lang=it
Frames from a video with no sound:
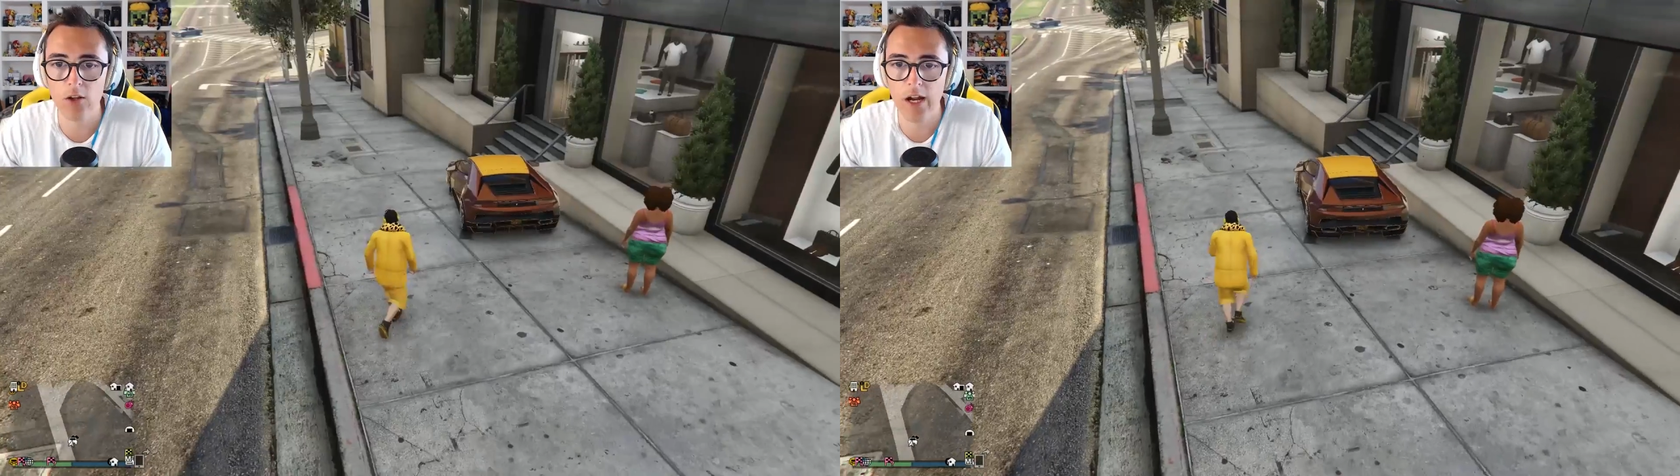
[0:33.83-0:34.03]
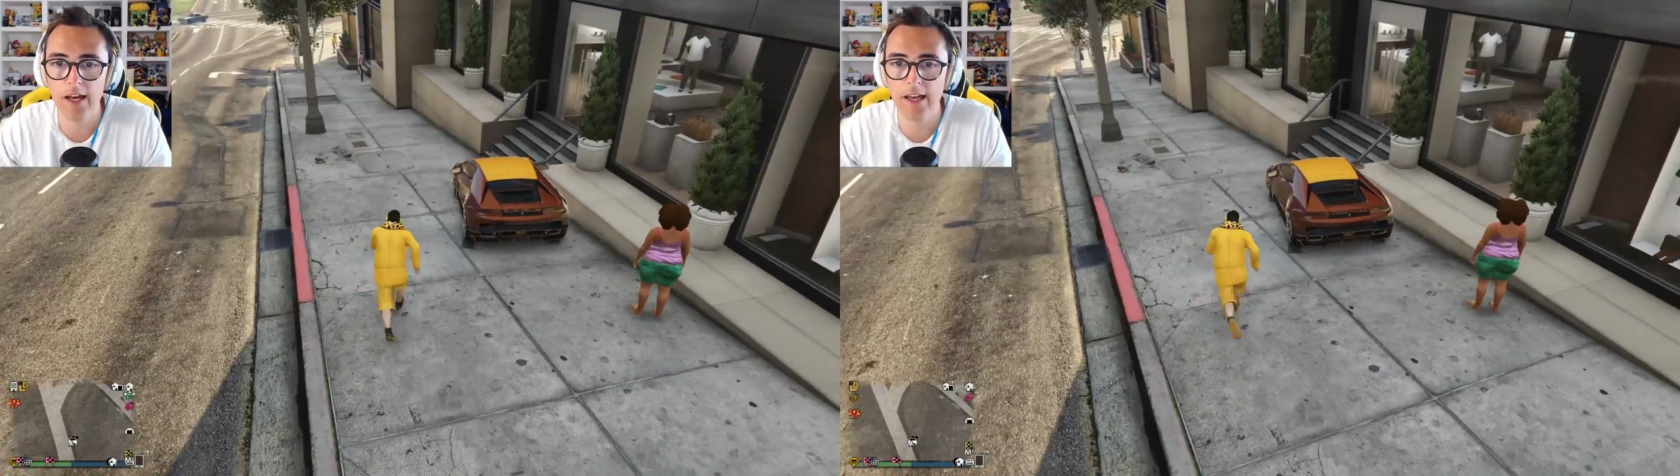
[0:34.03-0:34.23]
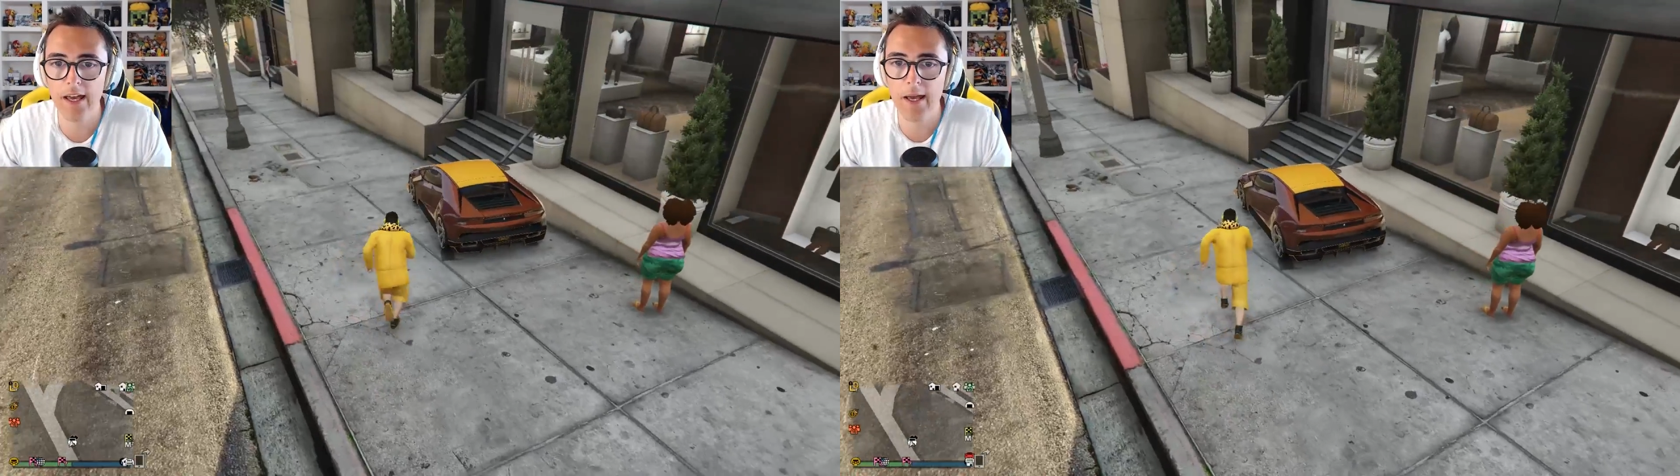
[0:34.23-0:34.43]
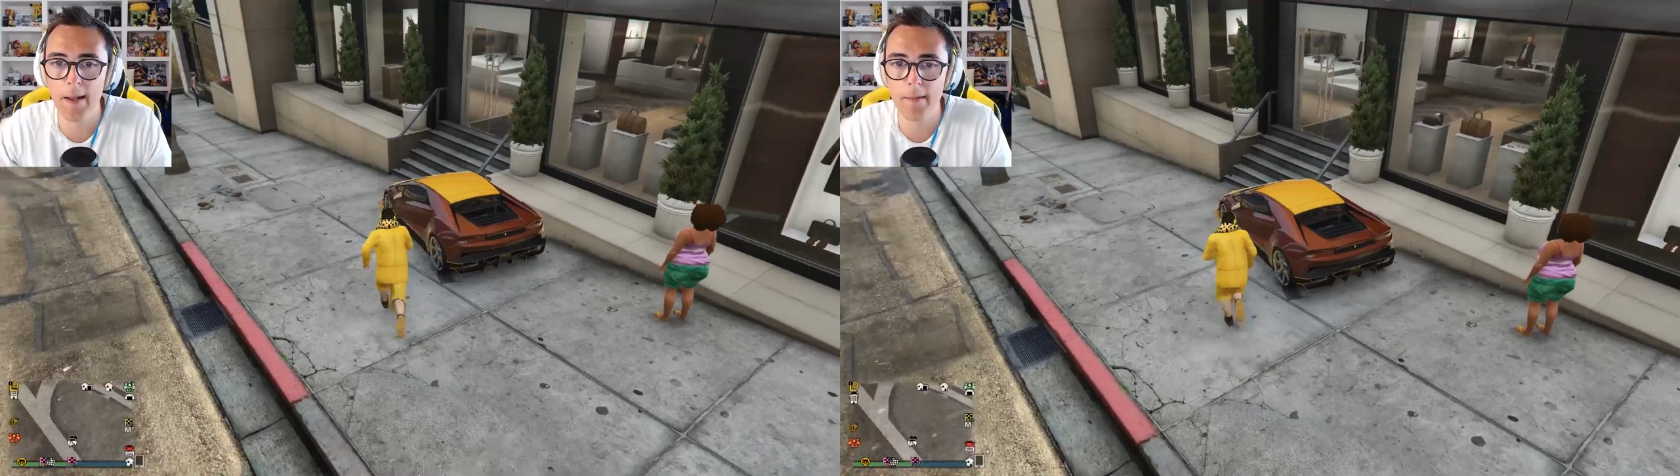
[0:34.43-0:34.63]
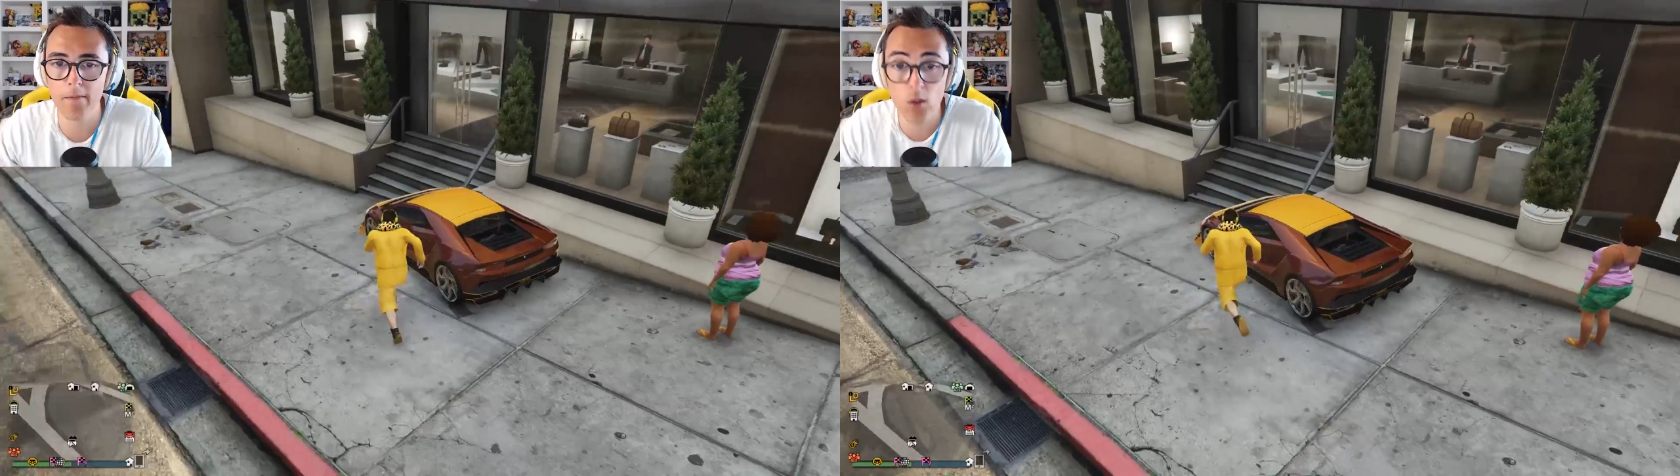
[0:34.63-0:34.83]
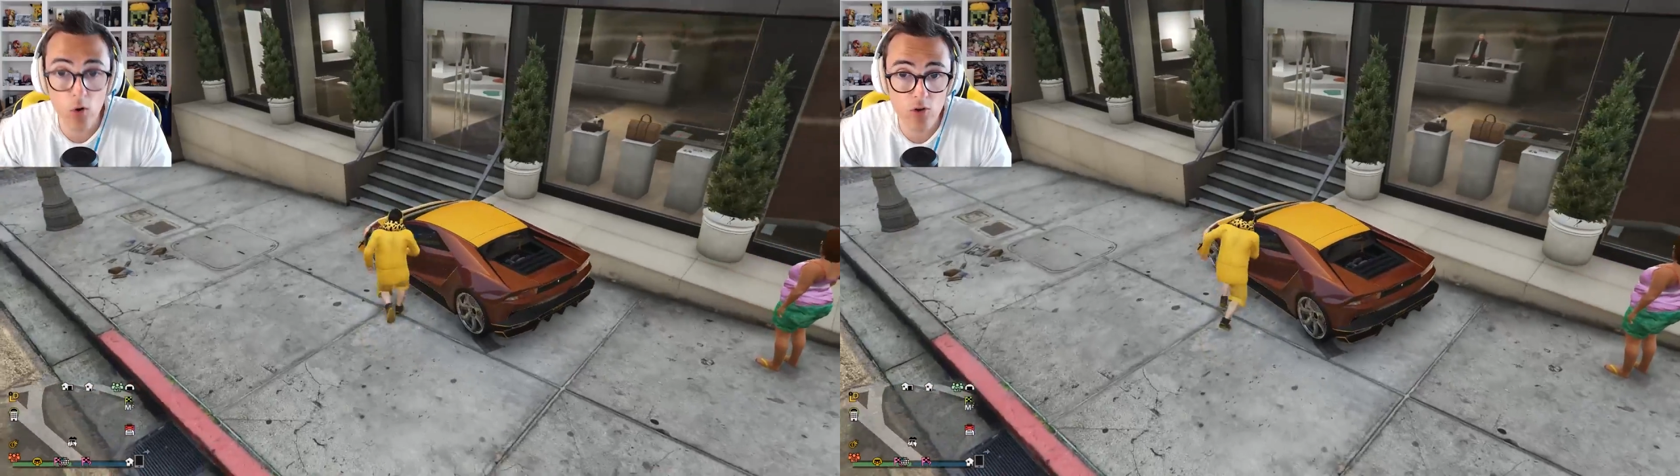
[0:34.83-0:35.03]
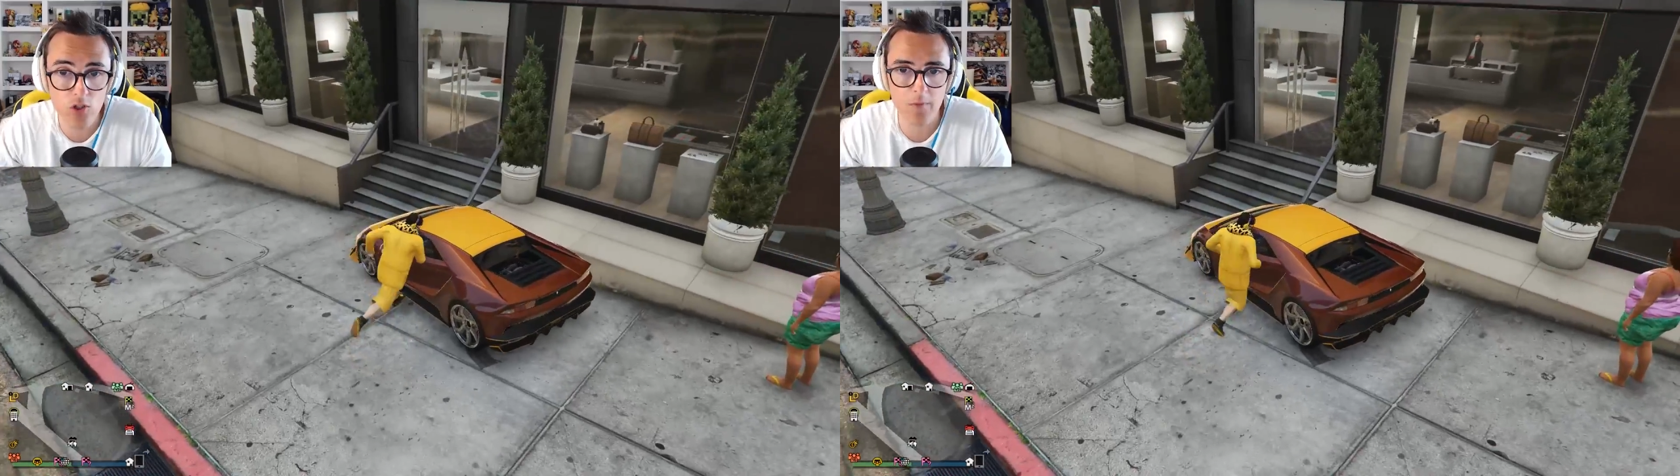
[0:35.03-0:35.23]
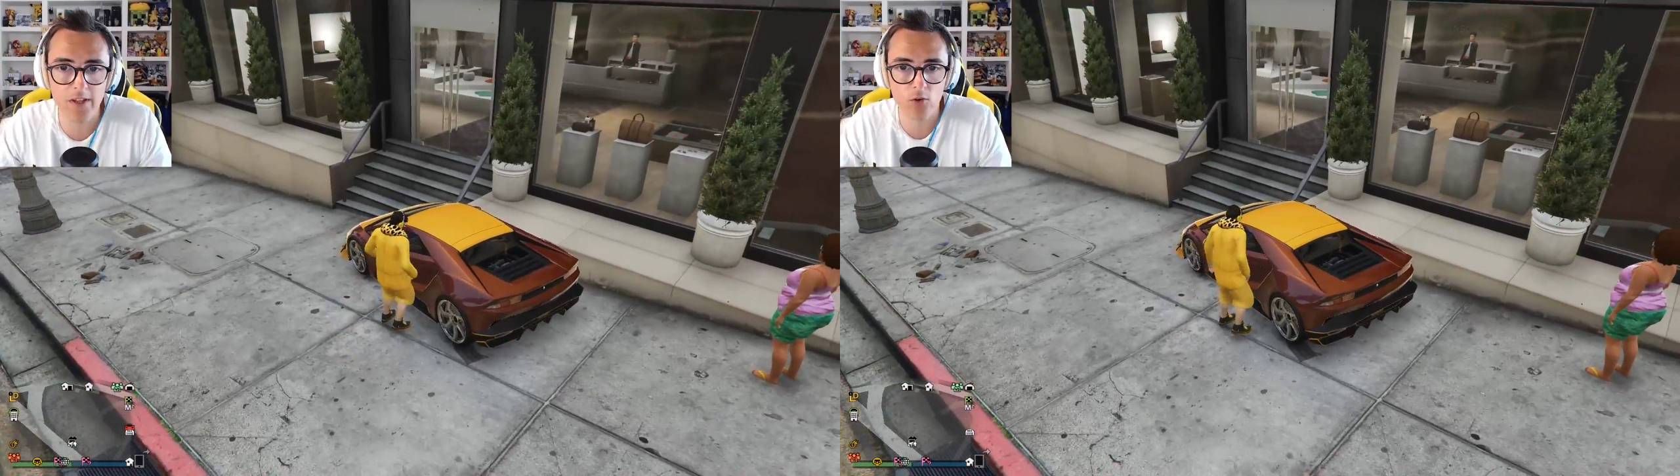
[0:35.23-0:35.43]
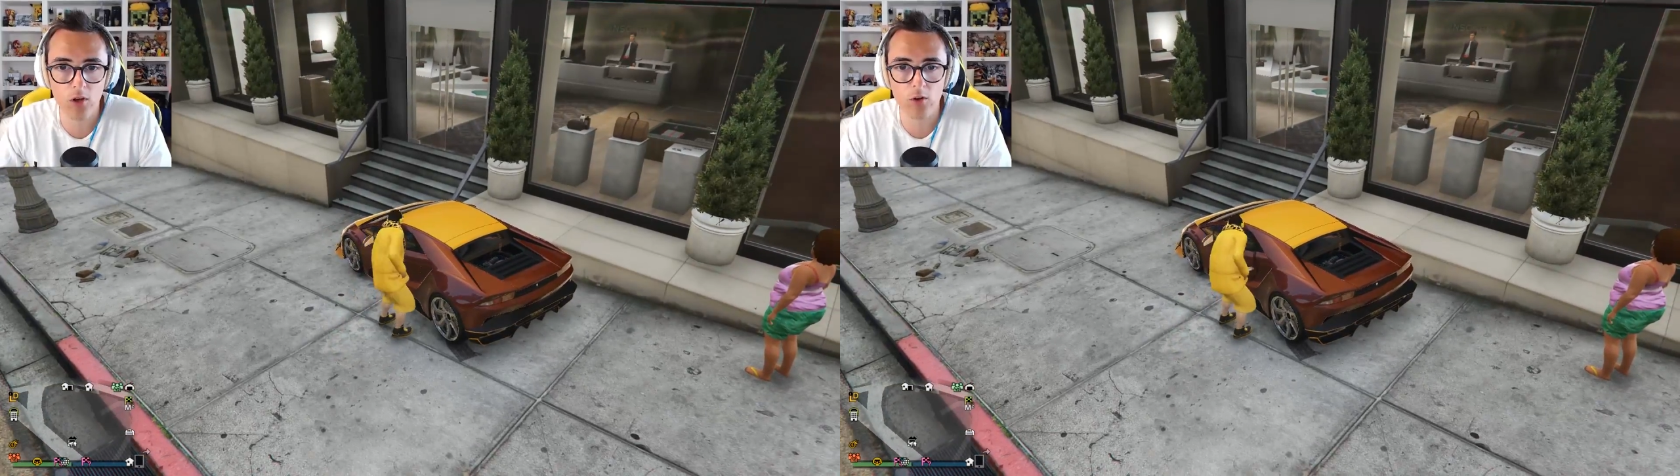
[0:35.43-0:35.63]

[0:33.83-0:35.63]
Allora, eh, il nuovo aggiornamento.